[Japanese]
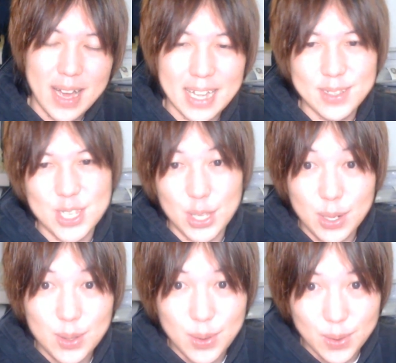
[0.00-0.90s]
あと
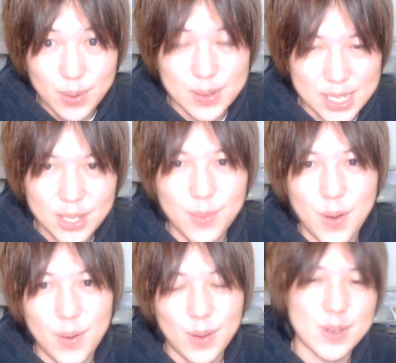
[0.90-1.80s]
チャンネル登録をぜひと
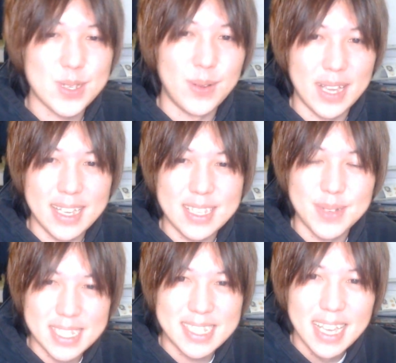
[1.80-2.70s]
もよろしくお願いし
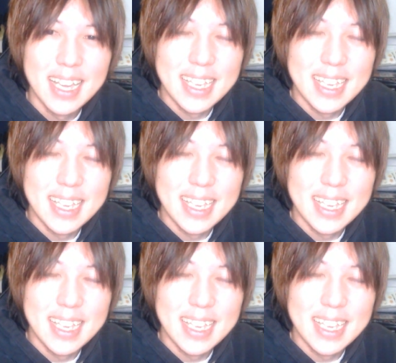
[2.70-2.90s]
ます。